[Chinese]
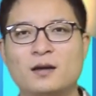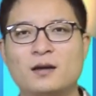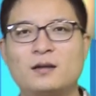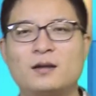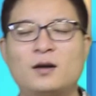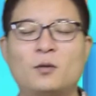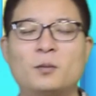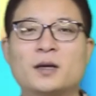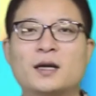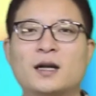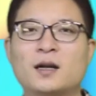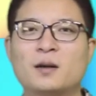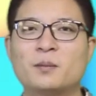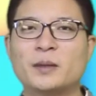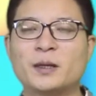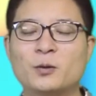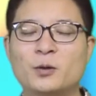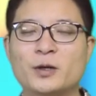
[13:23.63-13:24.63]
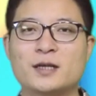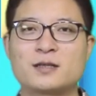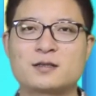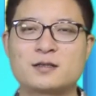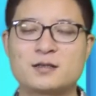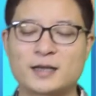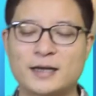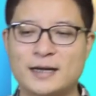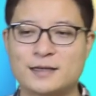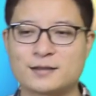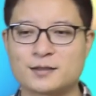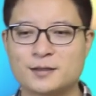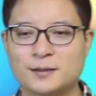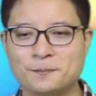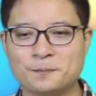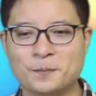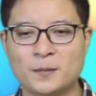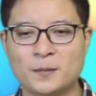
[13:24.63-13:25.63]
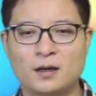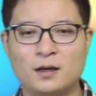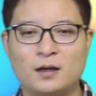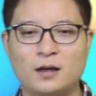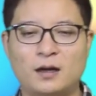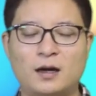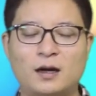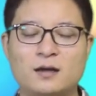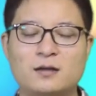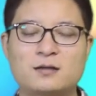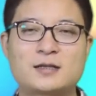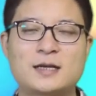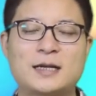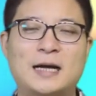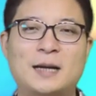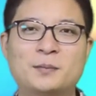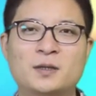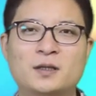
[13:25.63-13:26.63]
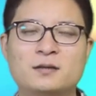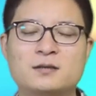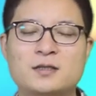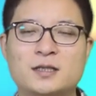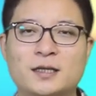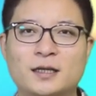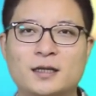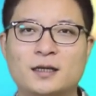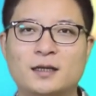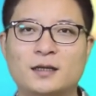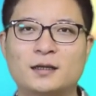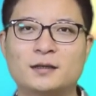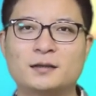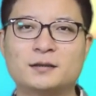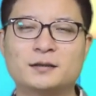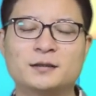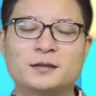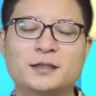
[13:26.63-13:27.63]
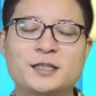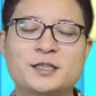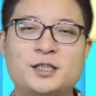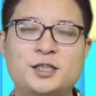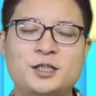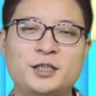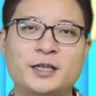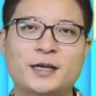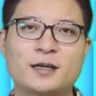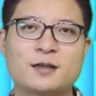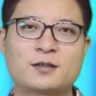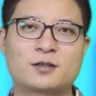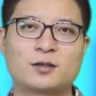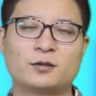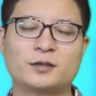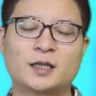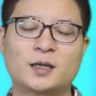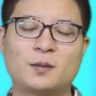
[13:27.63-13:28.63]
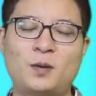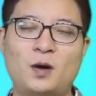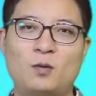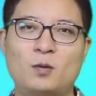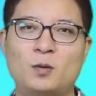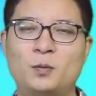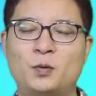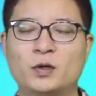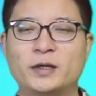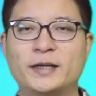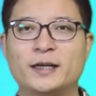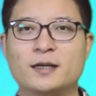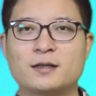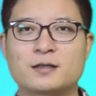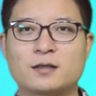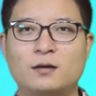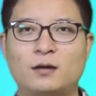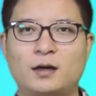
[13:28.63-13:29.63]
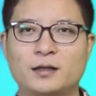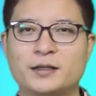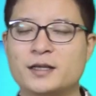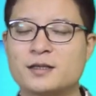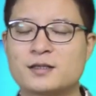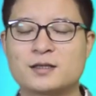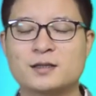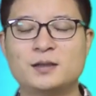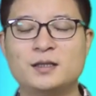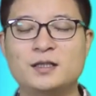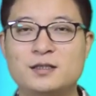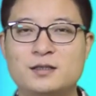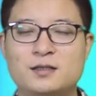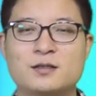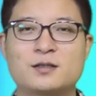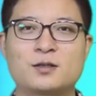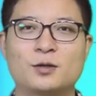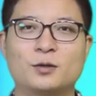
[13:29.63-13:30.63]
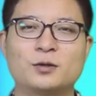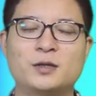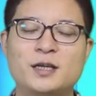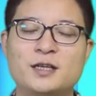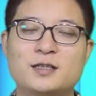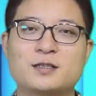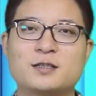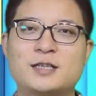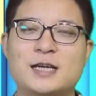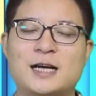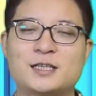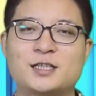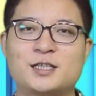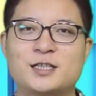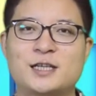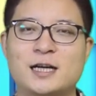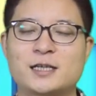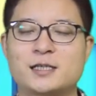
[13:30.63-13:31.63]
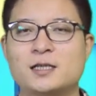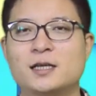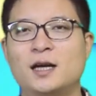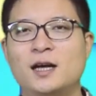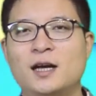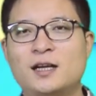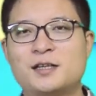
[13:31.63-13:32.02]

那我们看到美国也是这个样子，呃，在他们这个零七年的时候，那个泡沫破裂的时候啊，也是一直收，一直加息，加息，